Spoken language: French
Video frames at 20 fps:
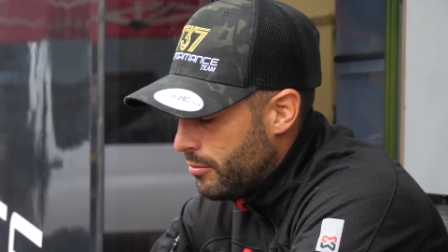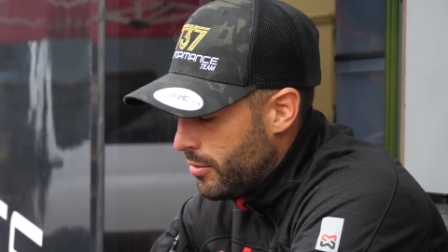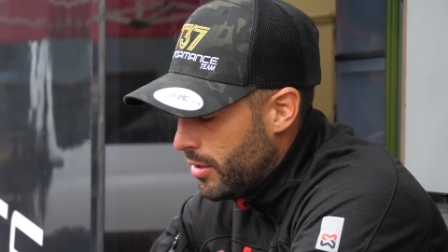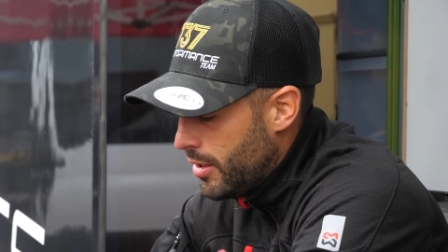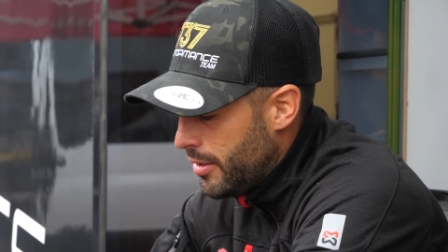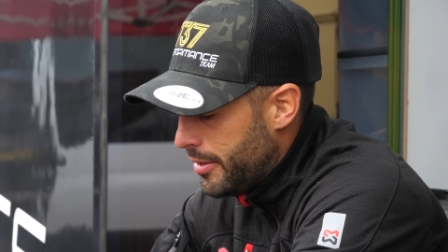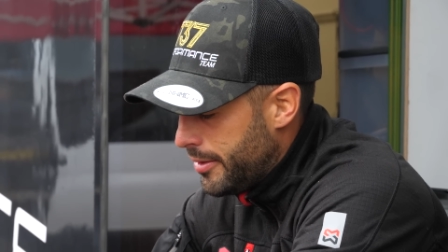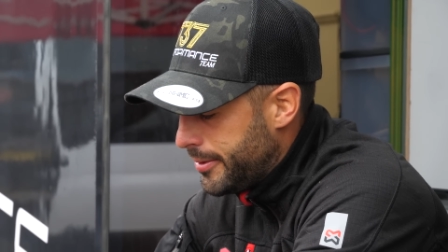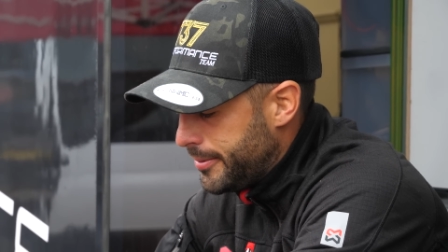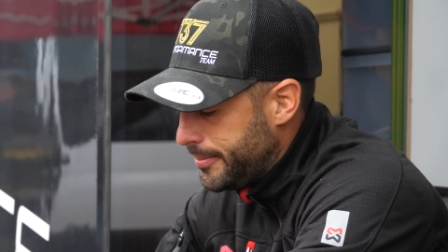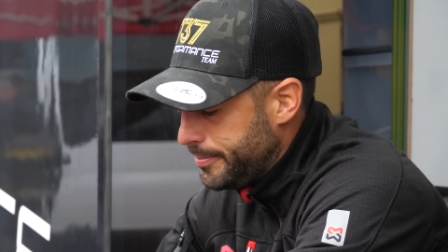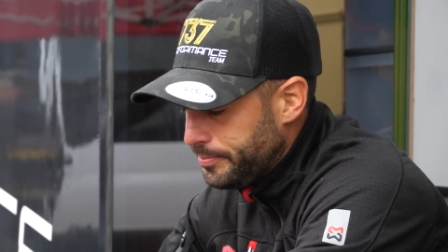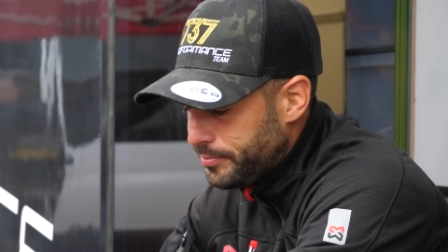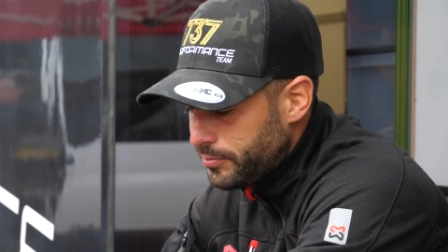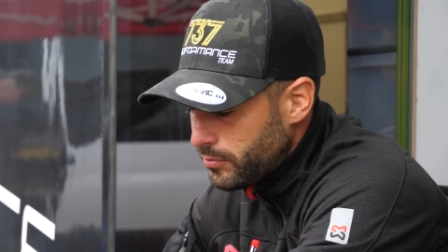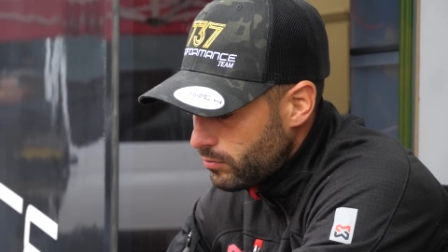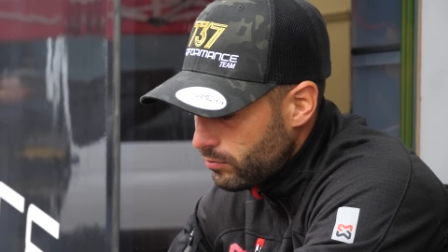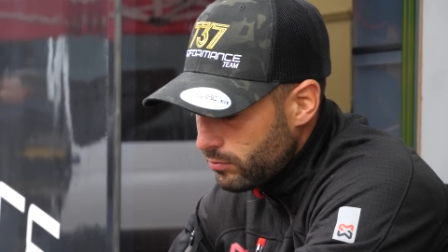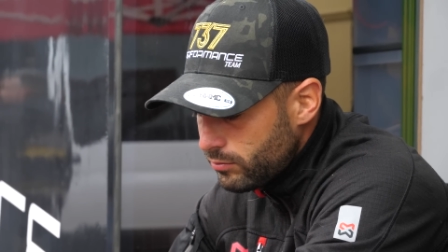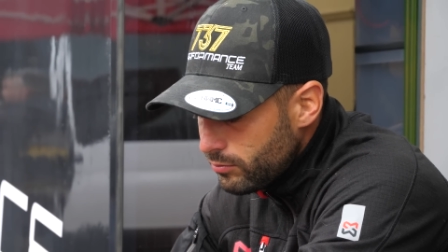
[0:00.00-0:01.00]
Mais euh,
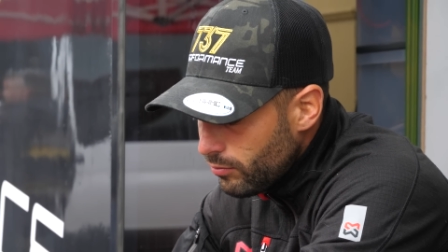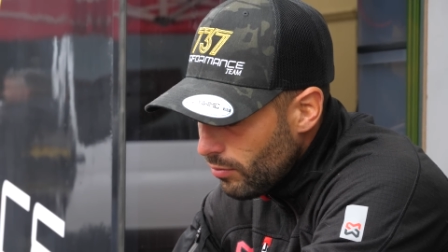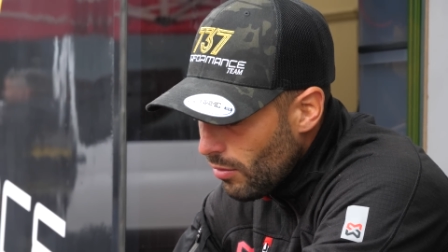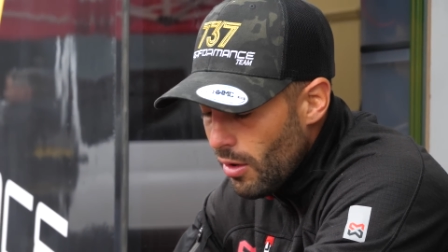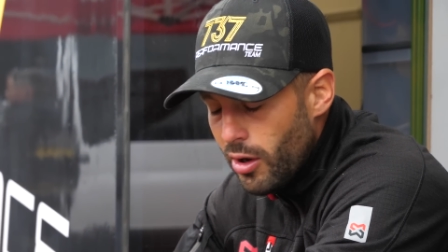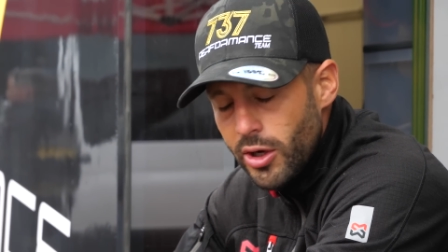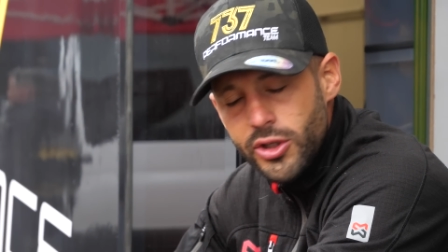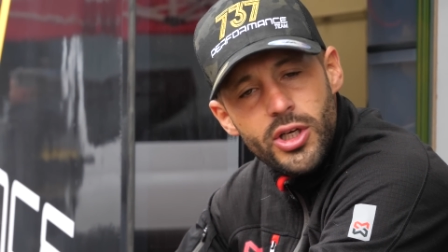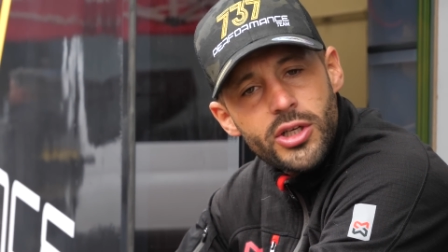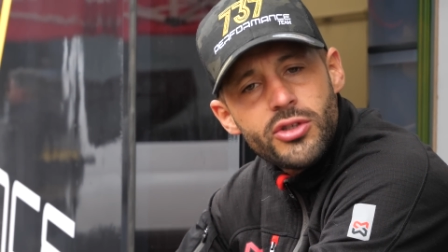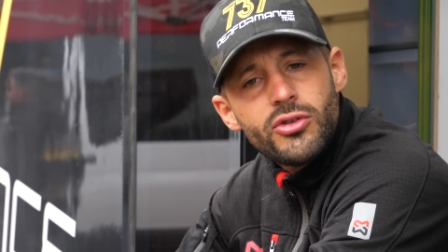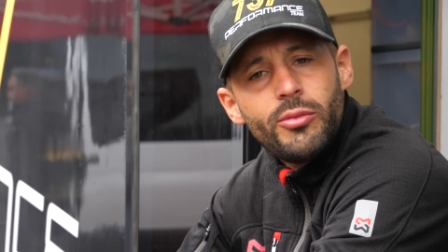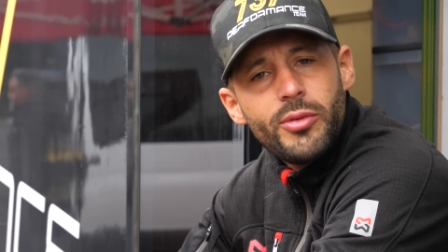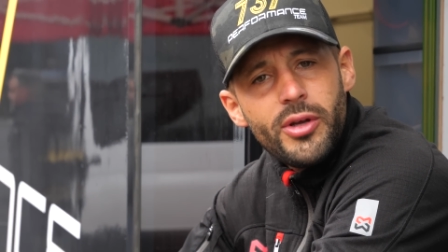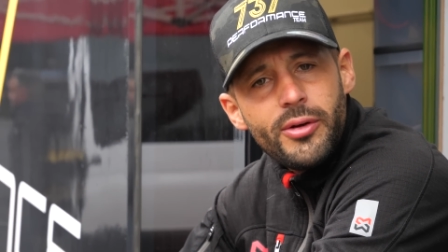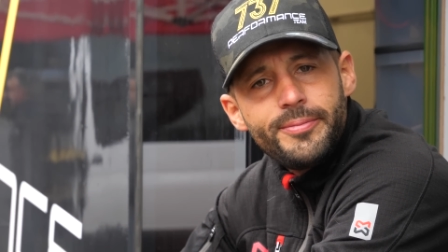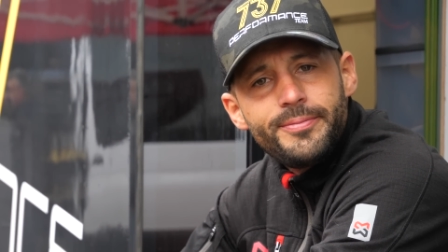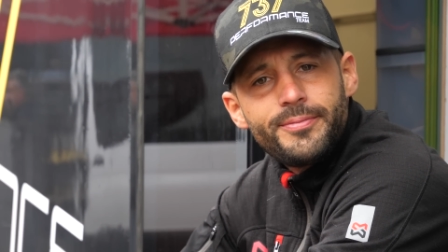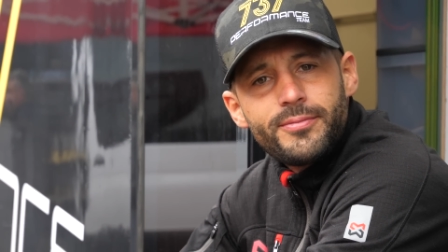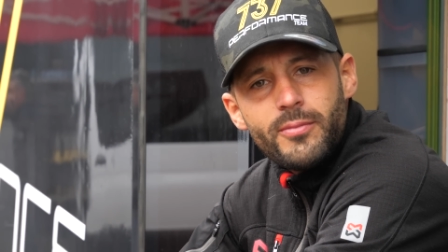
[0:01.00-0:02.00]
ah, je la sens
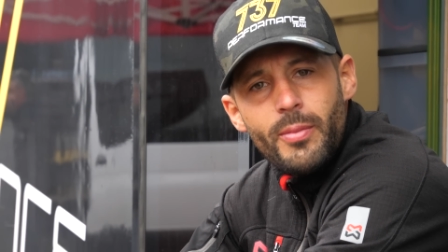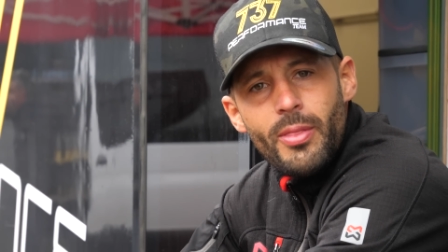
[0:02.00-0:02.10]
bien.